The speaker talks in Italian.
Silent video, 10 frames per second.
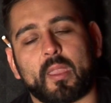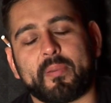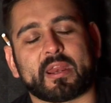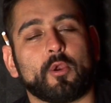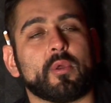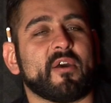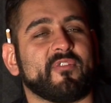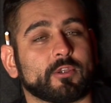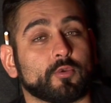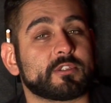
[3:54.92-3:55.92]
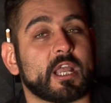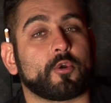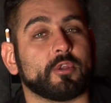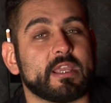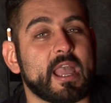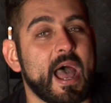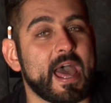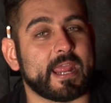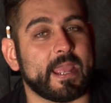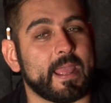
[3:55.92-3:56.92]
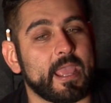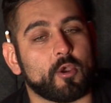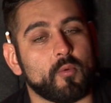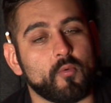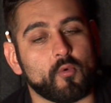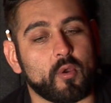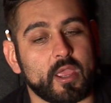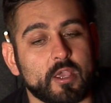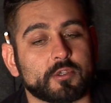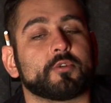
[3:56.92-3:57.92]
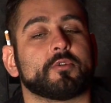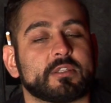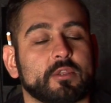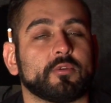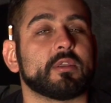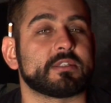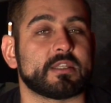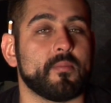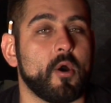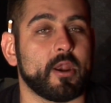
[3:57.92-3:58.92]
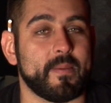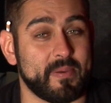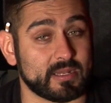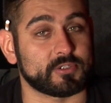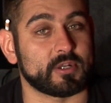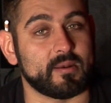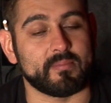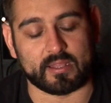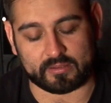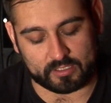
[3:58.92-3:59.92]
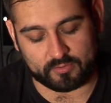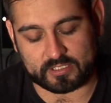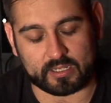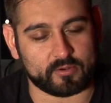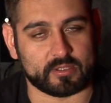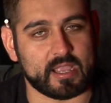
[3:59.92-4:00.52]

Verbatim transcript: Perché lui ha fatto un sacco di gare e comunque io sono stato testimone personalmente di un sacco di